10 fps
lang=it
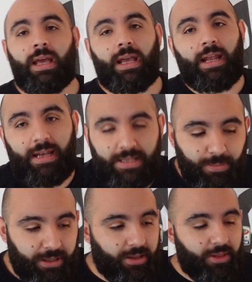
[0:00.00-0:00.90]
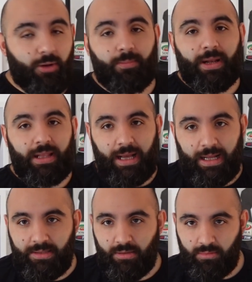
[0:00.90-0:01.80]
e la smetta di rompere il
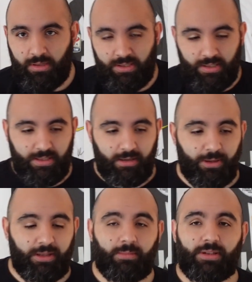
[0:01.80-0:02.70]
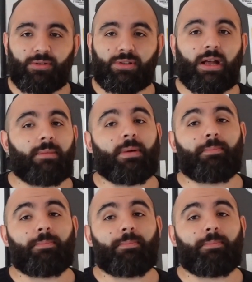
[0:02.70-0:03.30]
cazzo, essenzialmente a mezzo stampa.